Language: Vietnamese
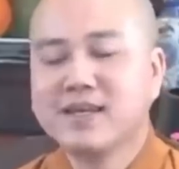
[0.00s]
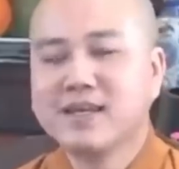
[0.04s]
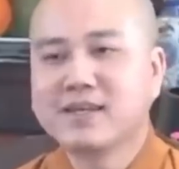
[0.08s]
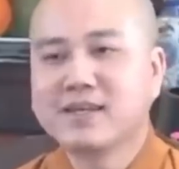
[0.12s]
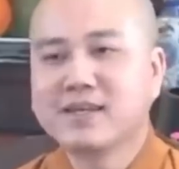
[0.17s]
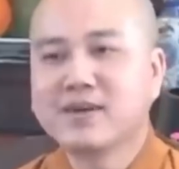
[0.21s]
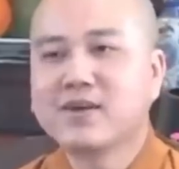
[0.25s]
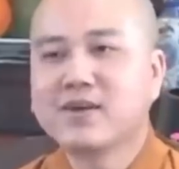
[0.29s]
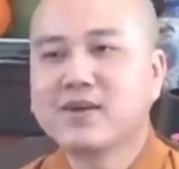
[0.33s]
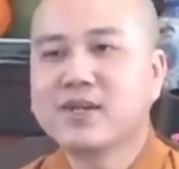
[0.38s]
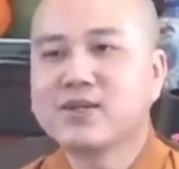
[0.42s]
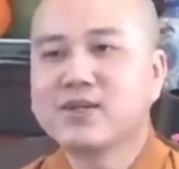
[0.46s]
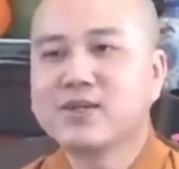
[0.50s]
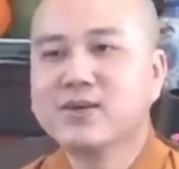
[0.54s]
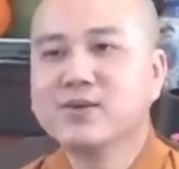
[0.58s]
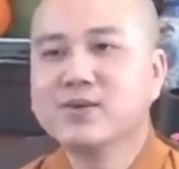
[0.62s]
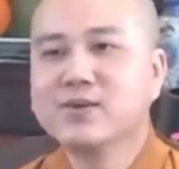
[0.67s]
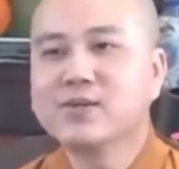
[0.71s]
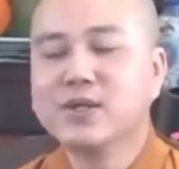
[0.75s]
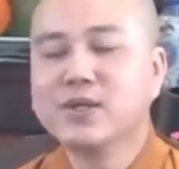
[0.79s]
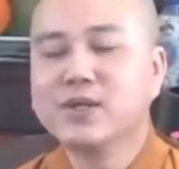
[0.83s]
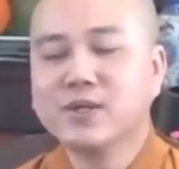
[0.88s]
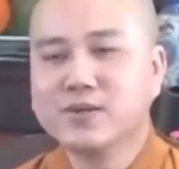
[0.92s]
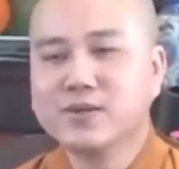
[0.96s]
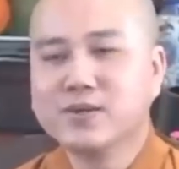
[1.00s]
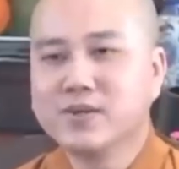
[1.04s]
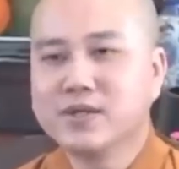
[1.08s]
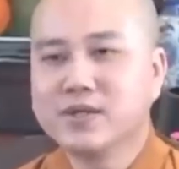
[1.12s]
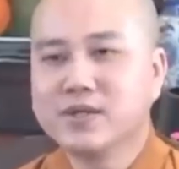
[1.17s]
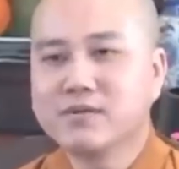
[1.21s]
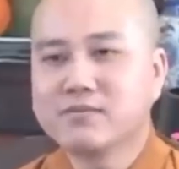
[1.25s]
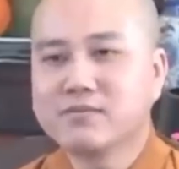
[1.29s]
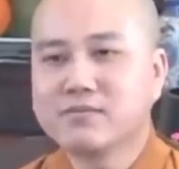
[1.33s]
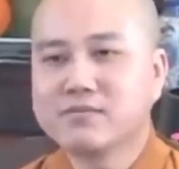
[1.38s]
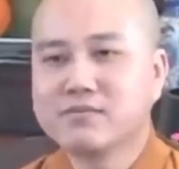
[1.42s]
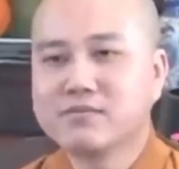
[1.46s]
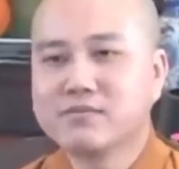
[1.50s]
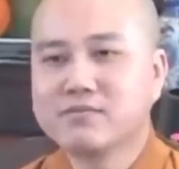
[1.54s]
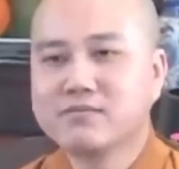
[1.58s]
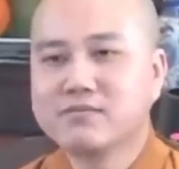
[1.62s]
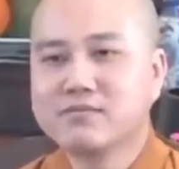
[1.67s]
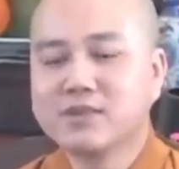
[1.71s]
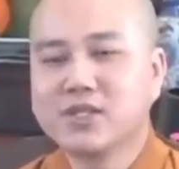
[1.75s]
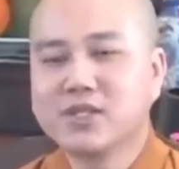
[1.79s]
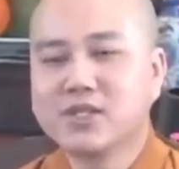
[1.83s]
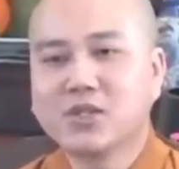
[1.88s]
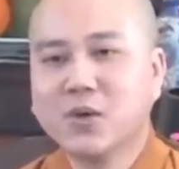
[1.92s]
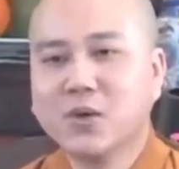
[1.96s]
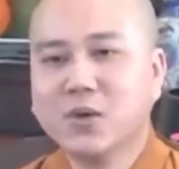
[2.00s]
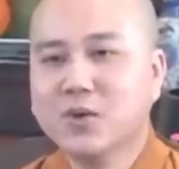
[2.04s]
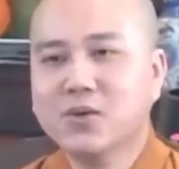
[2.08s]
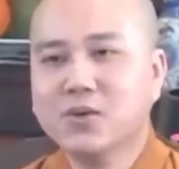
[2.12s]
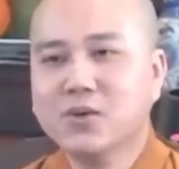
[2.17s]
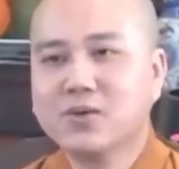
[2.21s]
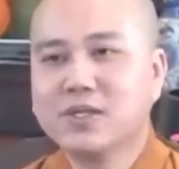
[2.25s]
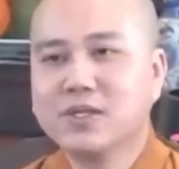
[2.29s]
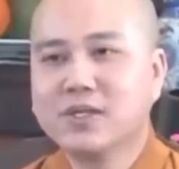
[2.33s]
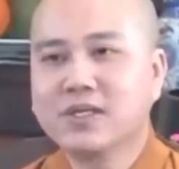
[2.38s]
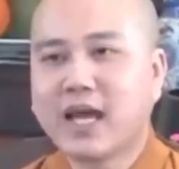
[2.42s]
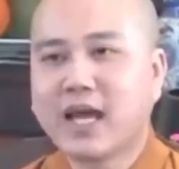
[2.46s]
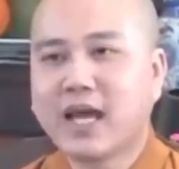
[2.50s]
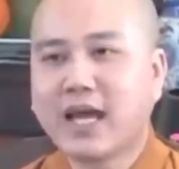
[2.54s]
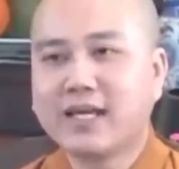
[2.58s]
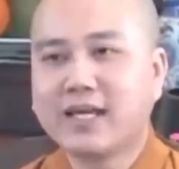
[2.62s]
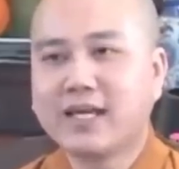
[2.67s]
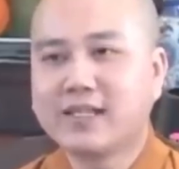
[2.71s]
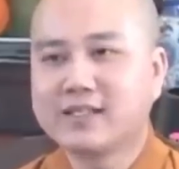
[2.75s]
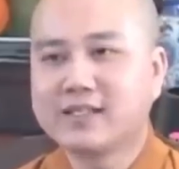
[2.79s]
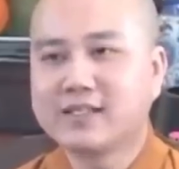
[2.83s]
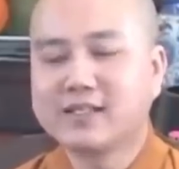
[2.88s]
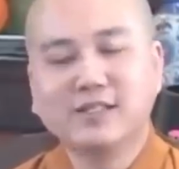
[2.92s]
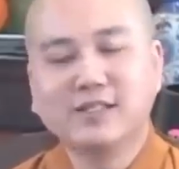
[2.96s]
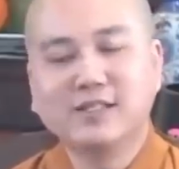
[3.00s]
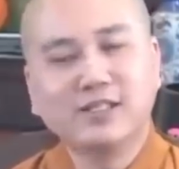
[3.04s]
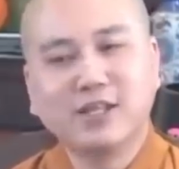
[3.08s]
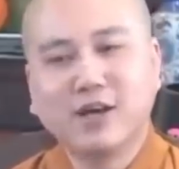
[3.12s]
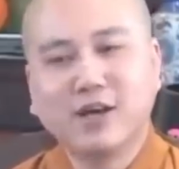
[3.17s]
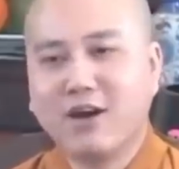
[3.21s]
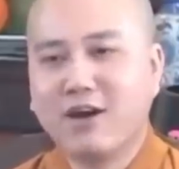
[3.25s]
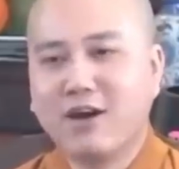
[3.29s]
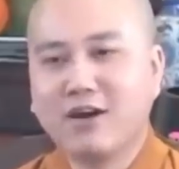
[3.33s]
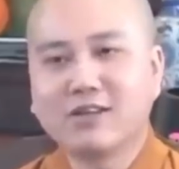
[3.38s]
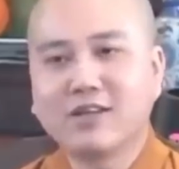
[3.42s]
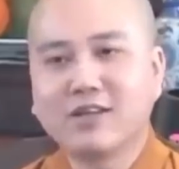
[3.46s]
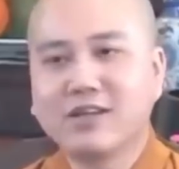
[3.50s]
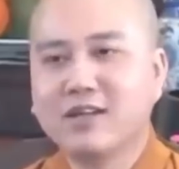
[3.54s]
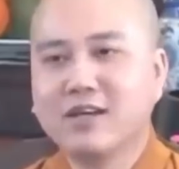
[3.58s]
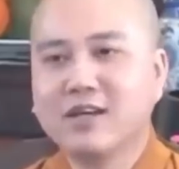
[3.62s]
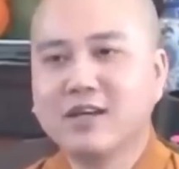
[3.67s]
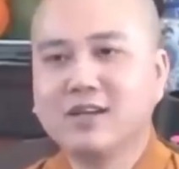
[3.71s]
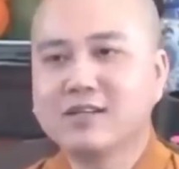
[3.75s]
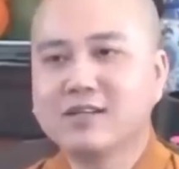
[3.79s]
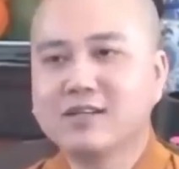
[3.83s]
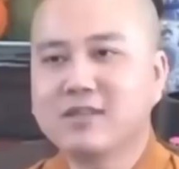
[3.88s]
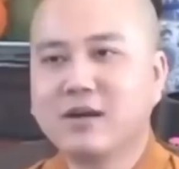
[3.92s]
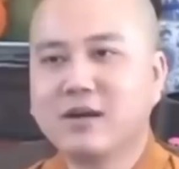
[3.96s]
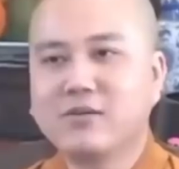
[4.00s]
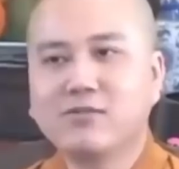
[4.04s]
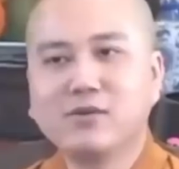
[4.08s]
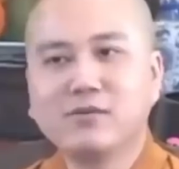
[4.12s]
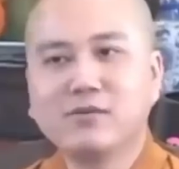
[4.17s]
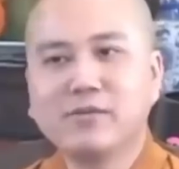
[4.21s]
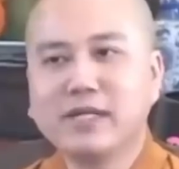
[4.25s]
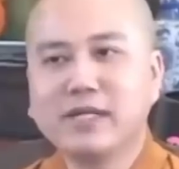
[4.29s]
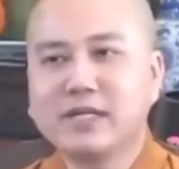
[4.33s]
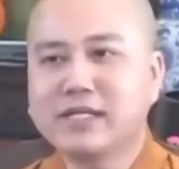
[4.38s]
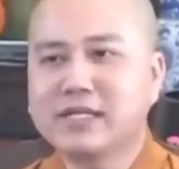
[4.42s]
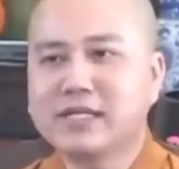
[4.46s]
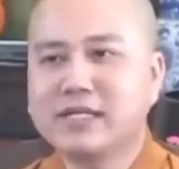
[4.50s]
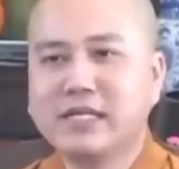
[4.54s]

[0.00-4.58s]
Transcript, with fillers: hay có cái chú tiểu đó đi tu với thầy từ nhỏ tới lớn không có biết